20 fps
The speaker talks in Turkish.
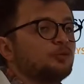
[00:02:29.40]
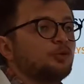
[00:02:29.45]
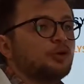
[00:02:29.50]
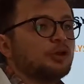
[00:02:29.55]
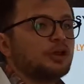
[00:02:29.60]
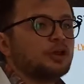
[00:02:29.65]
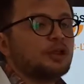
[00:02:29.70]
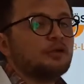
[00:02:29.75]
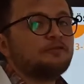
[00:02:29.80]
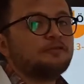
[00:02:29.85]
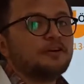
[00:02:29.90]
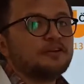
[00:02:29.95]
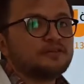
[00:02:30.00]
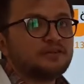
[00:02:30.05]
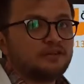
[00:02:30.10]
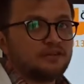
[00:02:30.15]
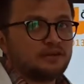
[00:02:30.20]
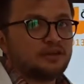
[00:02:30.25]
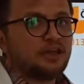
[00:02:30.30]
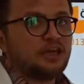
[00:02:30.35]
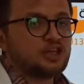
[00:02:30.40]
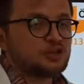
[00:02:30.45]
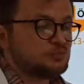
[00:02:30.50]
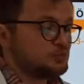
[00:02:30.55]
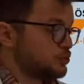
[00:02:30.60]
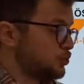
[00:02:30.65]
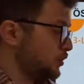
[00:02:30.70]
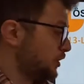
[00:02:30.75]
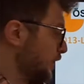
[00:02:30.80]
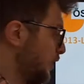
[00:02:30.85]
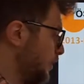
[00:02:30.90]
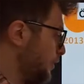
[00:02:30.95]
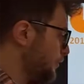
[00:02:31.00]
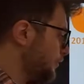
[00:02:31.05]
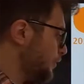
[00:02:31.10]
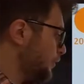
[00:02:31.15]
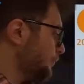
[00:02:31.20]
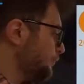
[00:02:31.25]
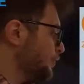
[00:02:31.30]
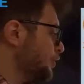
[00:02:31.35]
bu ülkede? Fazladır gelişmiş
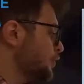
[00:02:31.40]
ülkelerde.